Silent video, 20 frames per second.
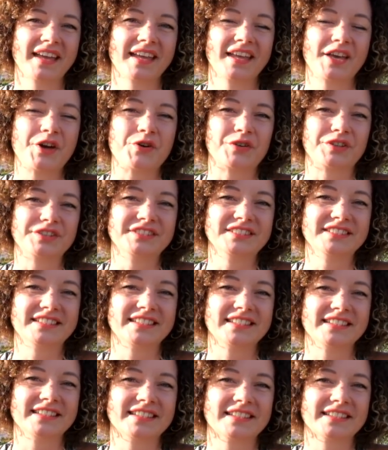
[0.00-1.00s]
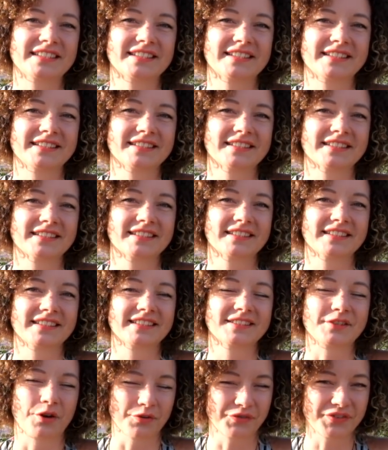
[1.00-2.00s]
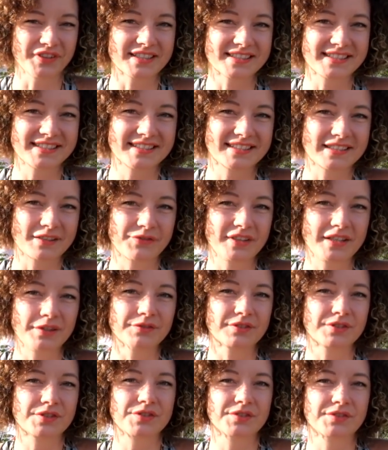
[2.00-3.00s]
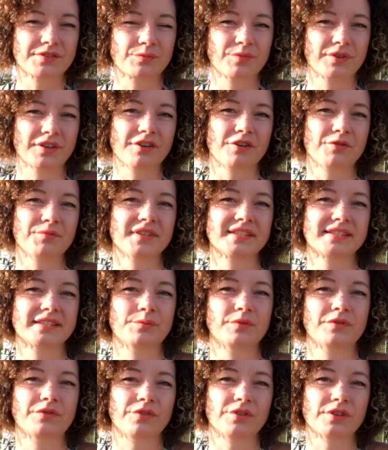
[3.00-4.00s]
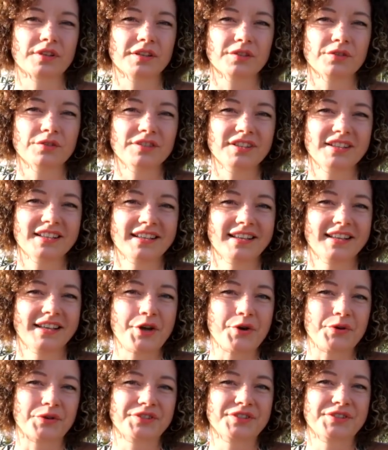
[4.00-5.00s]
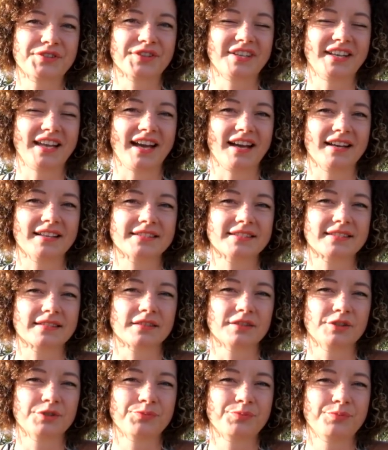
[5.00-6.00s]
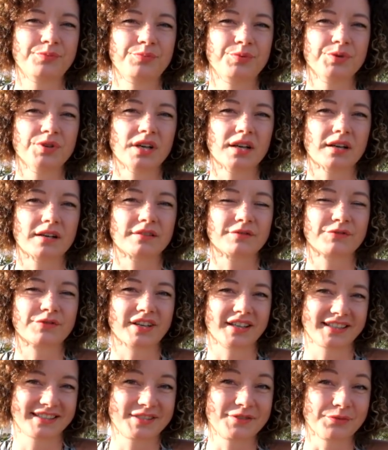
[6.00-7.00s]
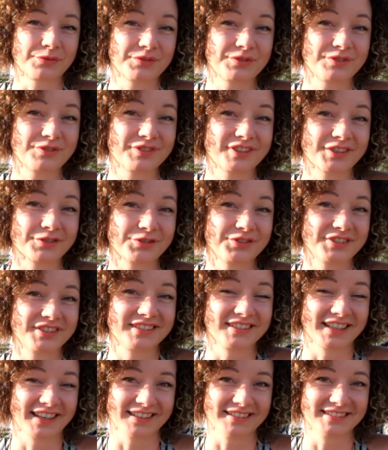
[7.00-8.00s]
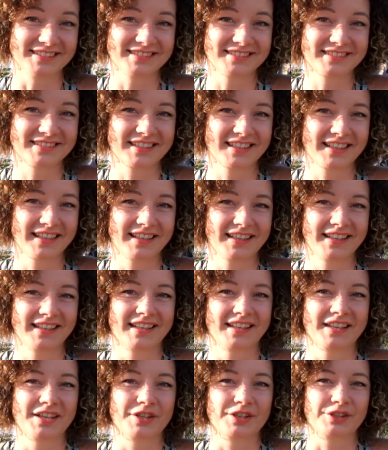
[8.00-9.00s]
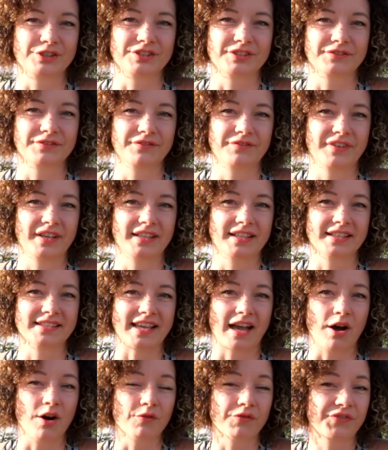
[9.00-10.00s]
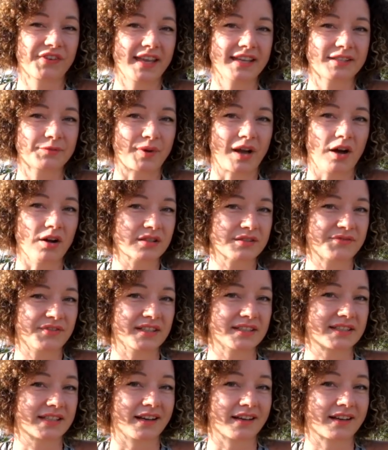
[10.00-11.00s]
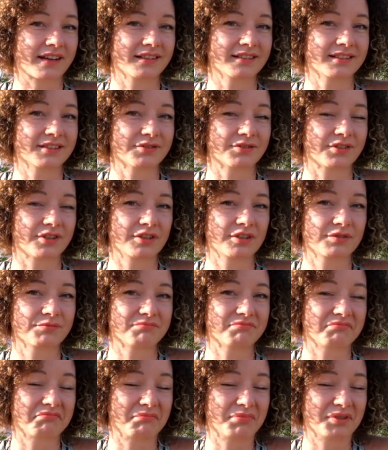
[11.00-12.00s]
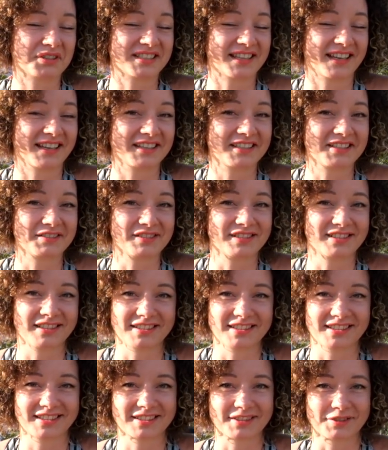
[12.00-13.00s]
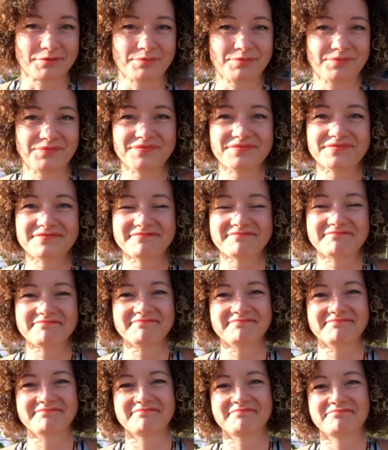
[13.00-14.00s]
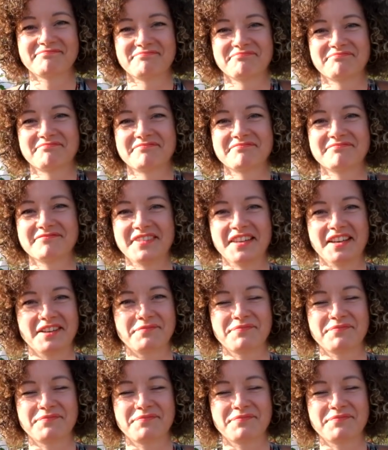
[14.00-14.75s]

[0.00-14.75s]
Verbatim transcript: Und ich, ich hoffe, dass ich da viel Unterstützung bekomme aus der Bevölkerung und so eine Art äh, Bürgerfraktion gründen kann. Und wenn das aufgeht, brauche ich vielleicht gar keine neue Partei, der ich ähm, ja,